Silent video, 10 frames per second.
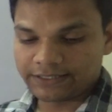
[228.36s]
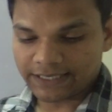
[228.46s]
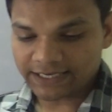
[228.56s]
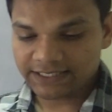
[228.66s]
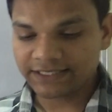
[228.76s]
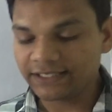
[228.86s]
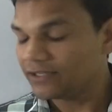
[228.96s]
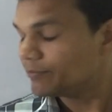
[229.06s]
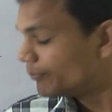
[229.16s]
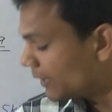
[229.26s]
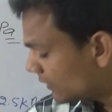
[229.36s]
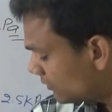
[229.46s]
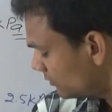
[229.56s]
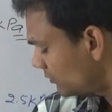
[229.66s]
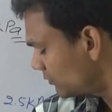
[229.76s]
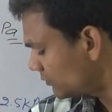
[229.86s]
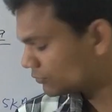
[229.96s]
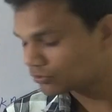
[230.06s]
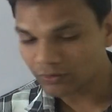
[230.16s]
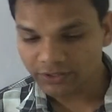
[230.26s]
यानी कि मर
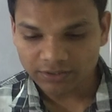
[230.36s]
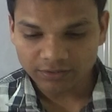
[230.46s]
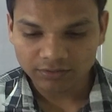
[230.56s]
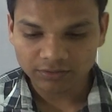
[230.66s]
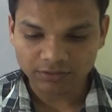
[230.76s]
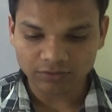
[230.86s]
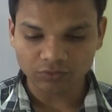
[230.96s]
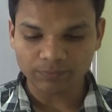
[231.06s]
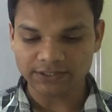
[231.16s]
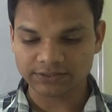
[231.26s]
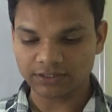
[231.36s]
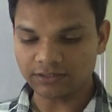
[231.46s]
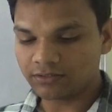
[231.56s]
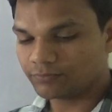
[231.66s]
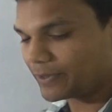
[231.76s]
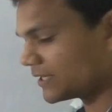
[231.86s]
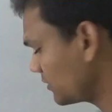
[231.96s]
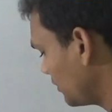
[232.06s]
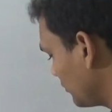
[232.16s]
सॉरी किलो पास्कल पास्कल